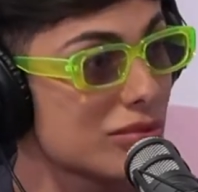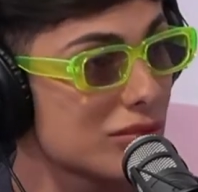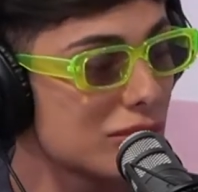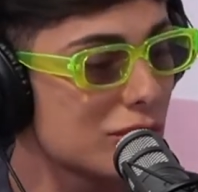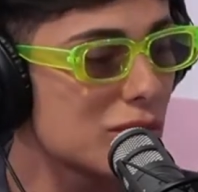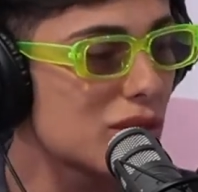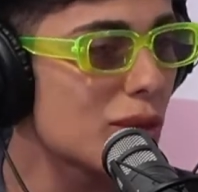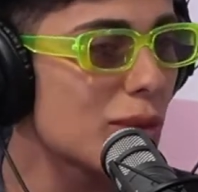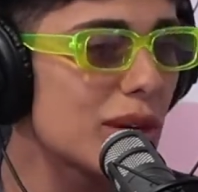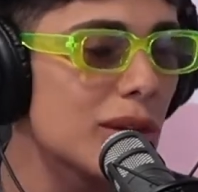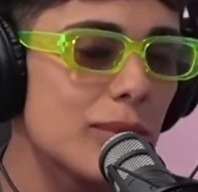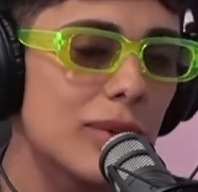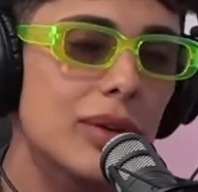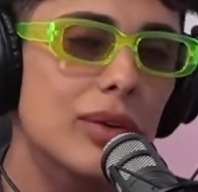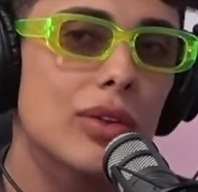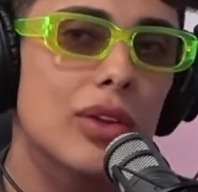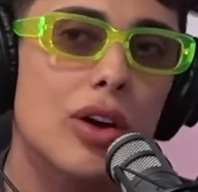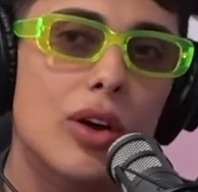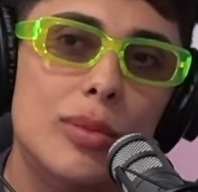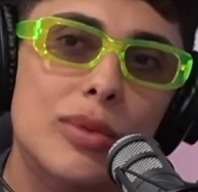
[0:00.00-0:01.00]
Me chamando pelo
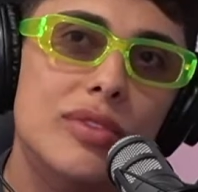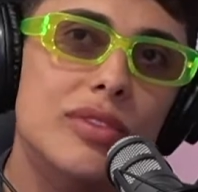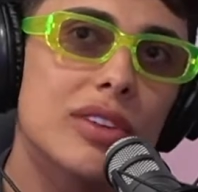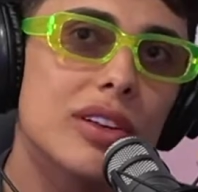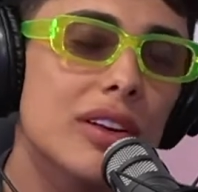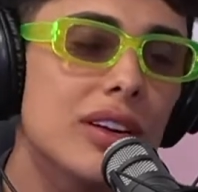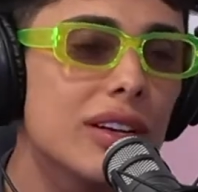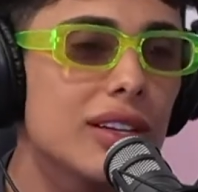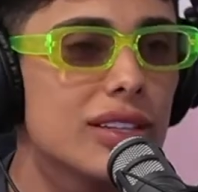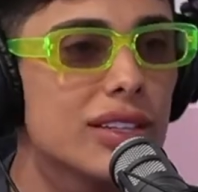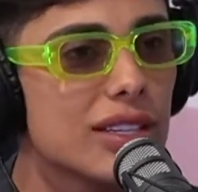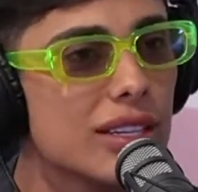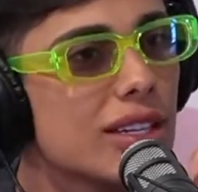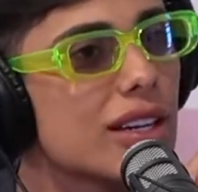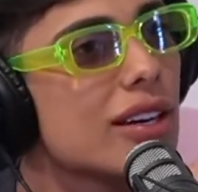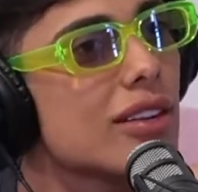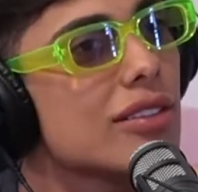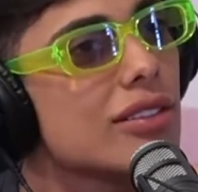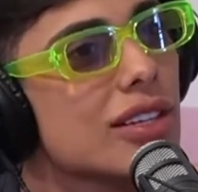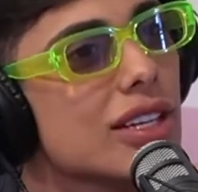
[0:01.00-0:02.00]
nome. Eu falei, olha que legal.